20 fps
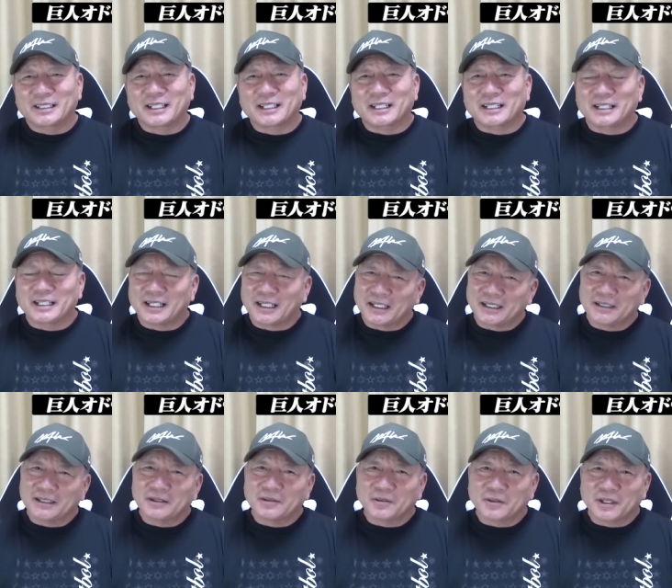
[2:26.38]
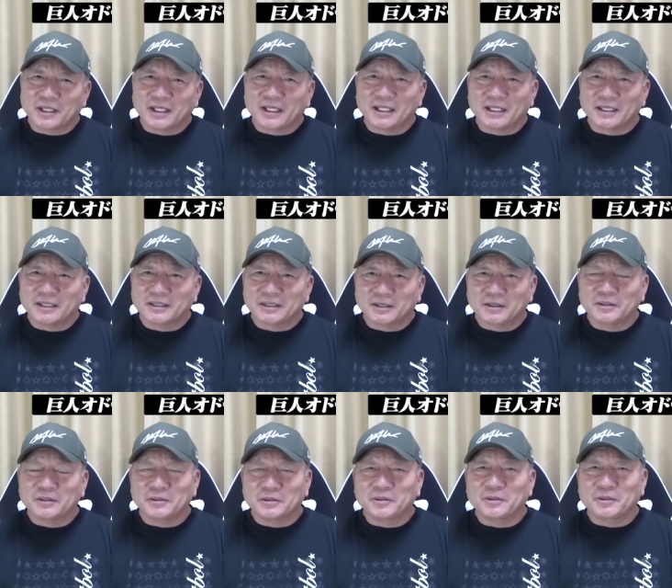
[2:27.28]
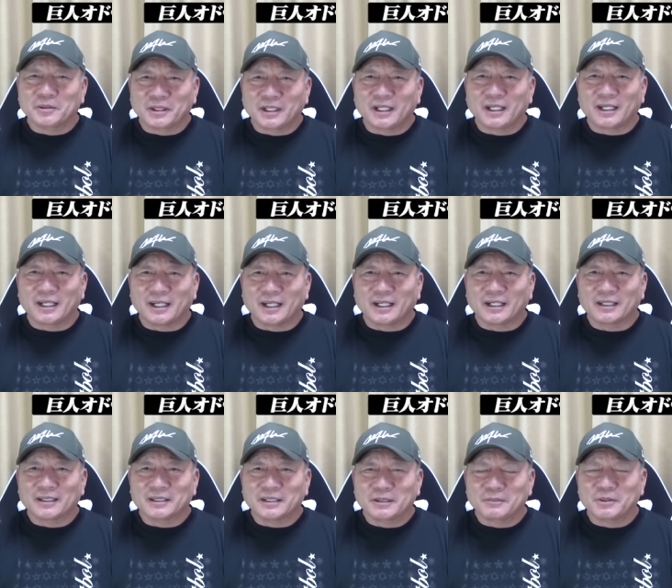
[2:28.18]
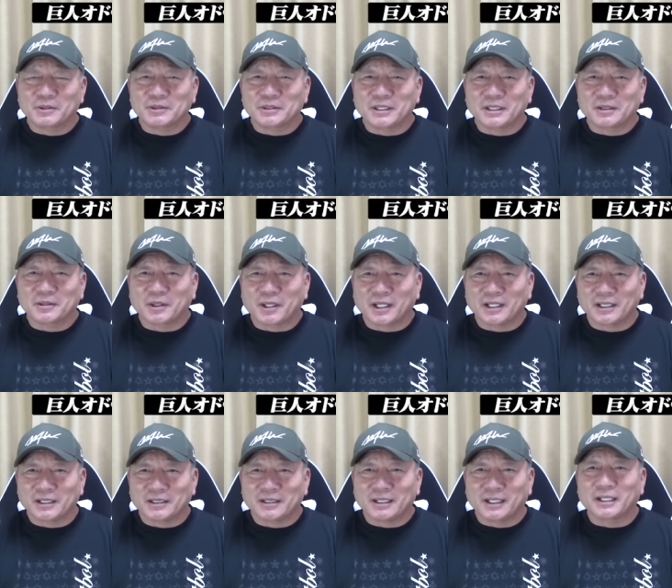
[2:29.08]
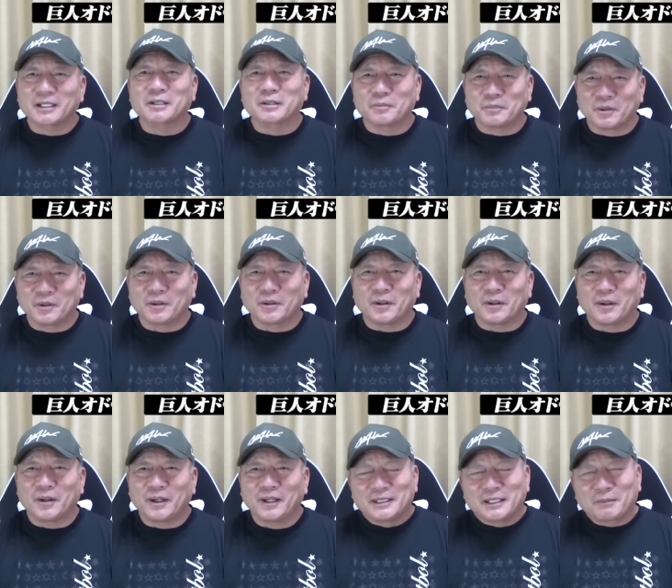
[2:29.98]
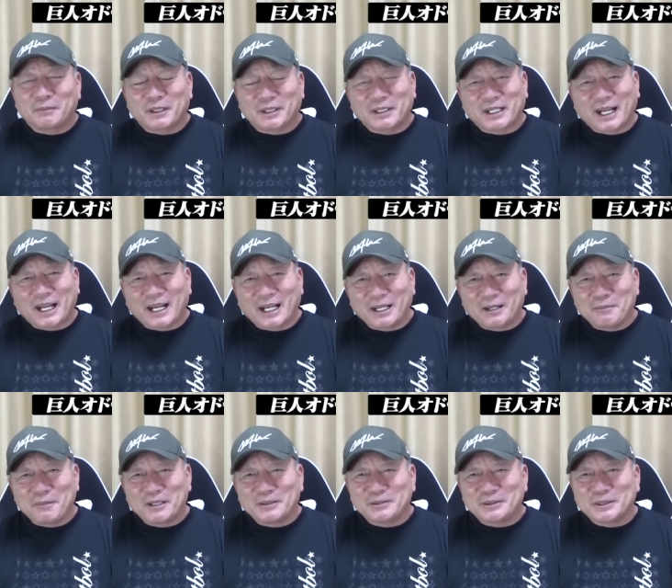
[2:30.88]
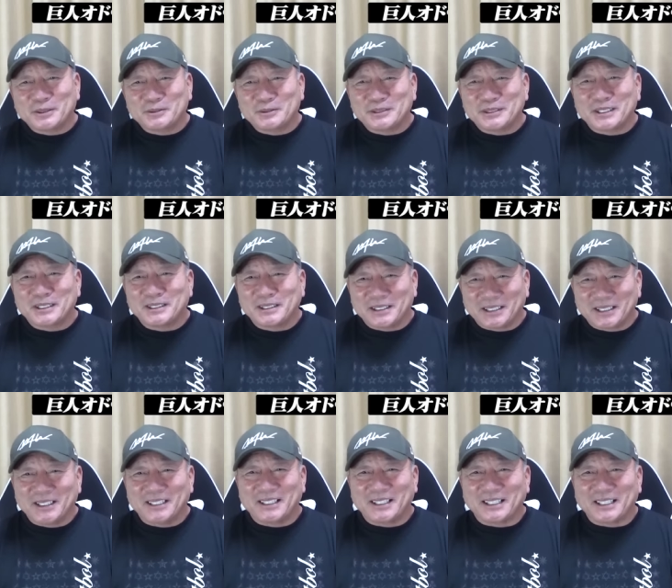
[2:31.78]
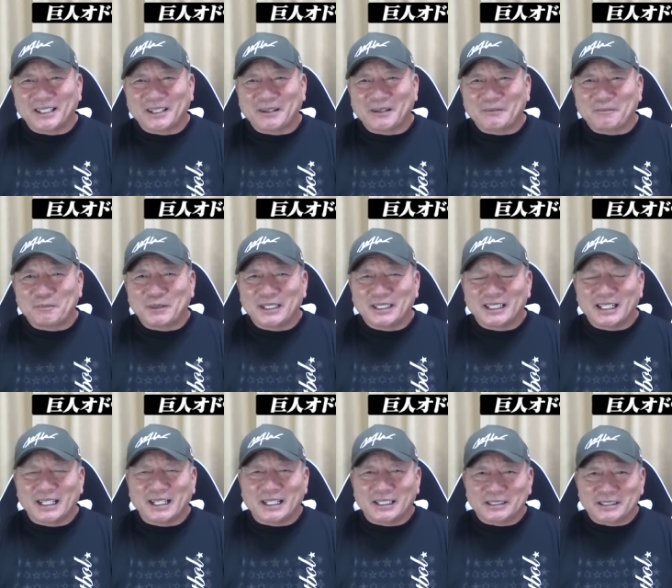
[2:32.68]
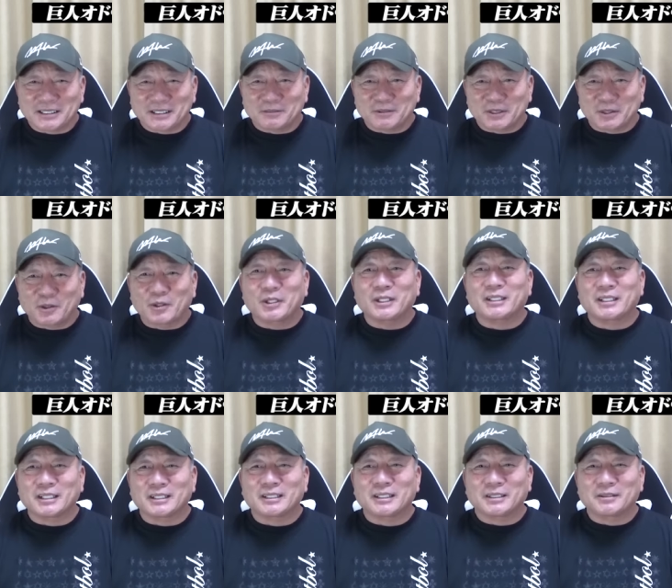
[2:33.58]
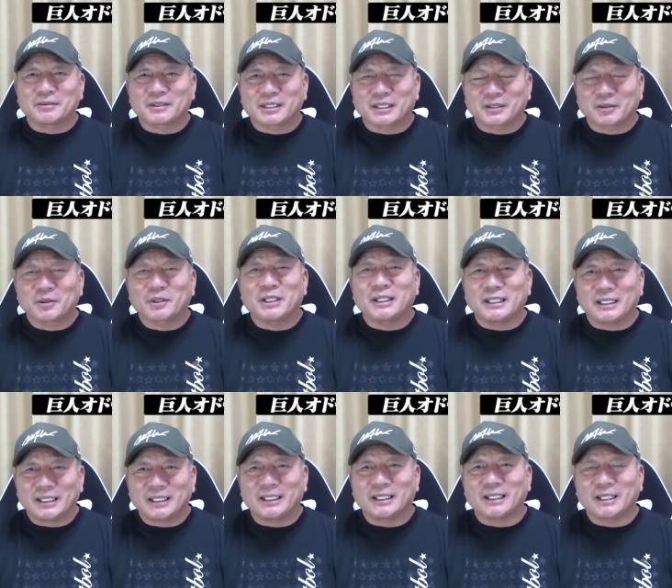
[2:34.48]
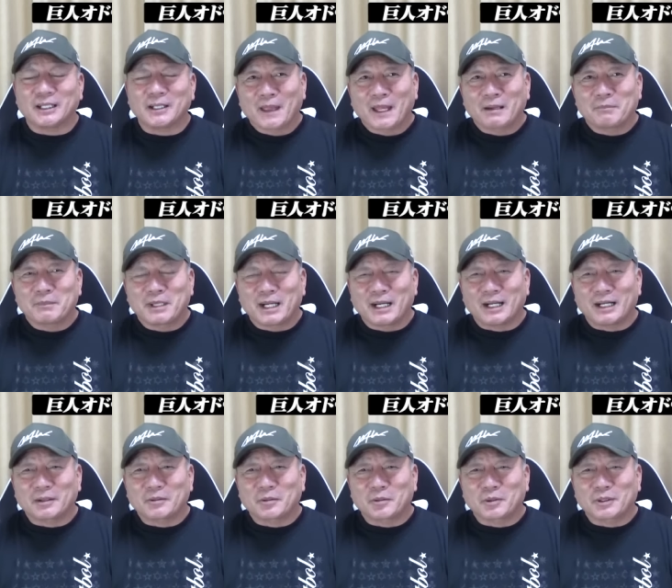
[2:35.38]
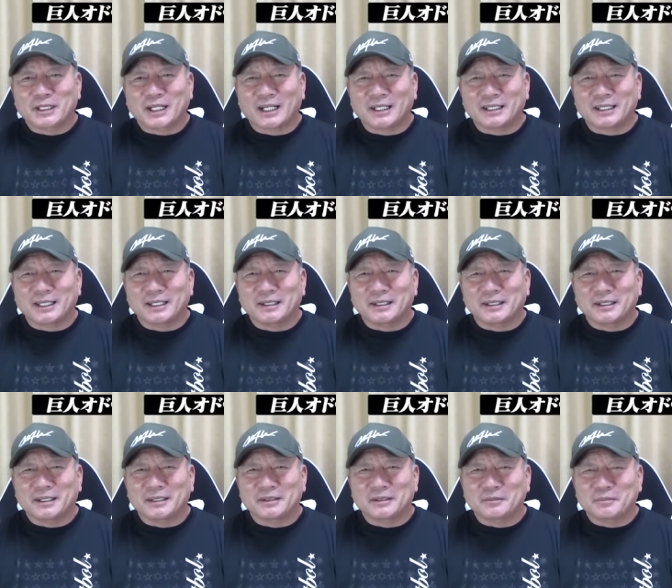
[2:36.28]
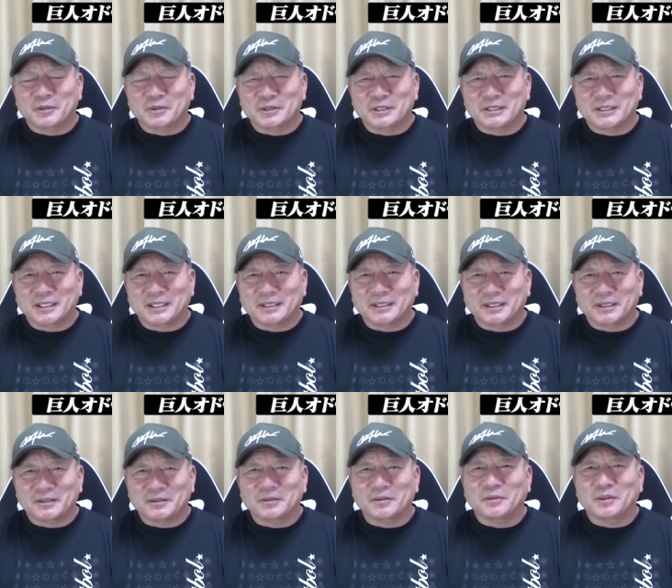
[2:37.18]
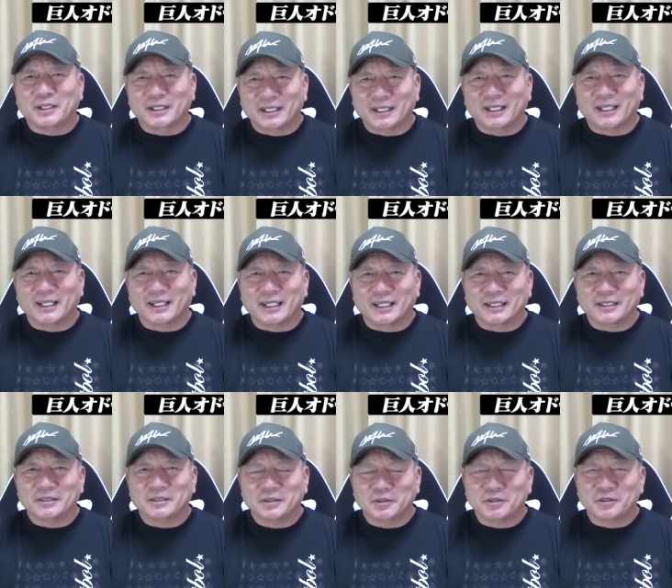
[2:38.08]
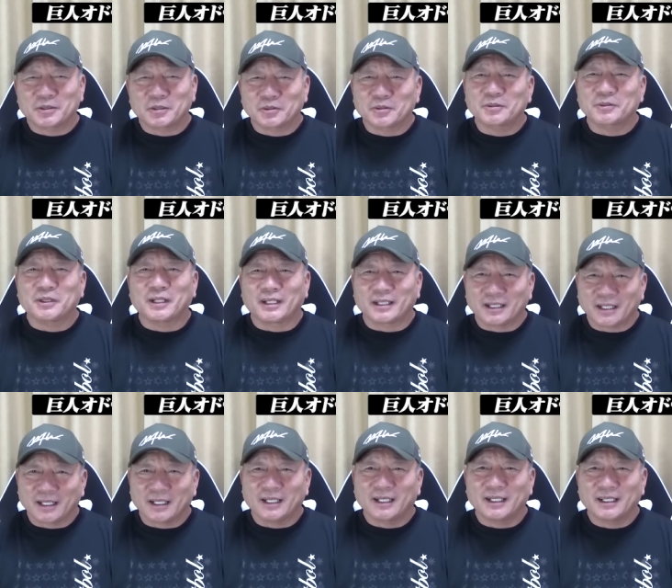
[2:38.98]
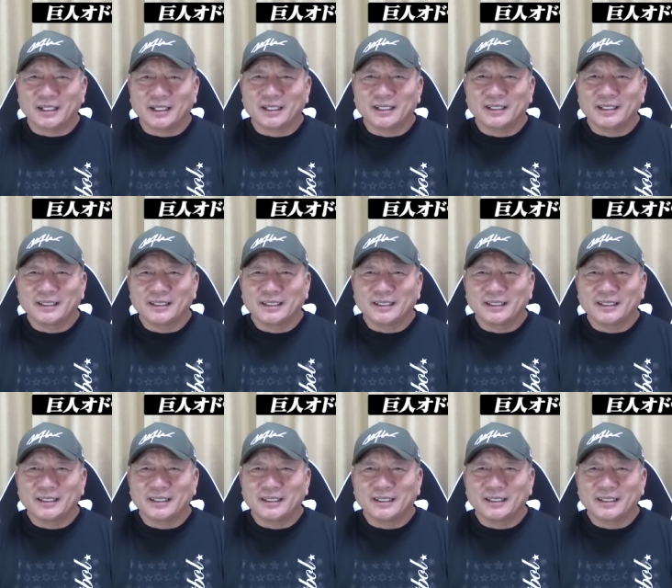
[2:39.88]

だから悩んでるのかなっていうような気持ちで捉えてたけどもやっぱ開幕直前にみんなが足並み揃えてって言った時にまあこの対談の申し出っていうのはねちょっとショックやな。